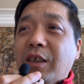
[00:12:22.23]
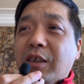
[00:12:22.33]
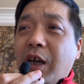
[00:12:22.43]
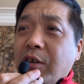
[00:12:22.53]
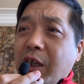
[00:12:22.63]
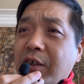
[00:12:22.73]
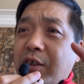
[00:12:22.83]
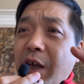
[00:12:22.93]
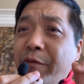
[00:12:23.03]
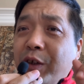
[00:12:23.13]
然后在
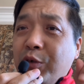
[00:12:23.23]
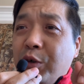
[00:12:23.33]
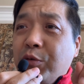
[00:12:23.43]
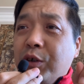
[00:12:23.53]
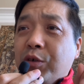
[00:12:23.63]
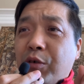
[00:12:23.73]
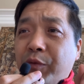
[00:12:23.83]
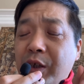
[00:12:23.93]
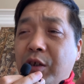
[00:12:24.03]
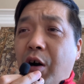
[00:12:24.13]
三分多钟的时候，
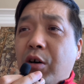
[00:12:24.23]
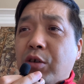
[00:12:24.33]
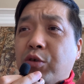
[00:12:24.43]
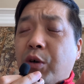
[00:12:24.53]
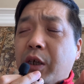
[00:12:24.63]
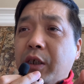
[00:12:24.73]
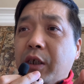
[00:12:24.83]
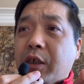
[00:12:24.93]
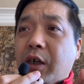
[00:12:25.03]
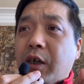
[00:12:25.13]
文昭做了一
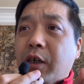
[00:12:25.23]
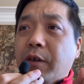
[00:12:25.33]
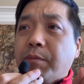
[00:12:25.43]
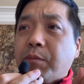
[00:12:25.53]
个，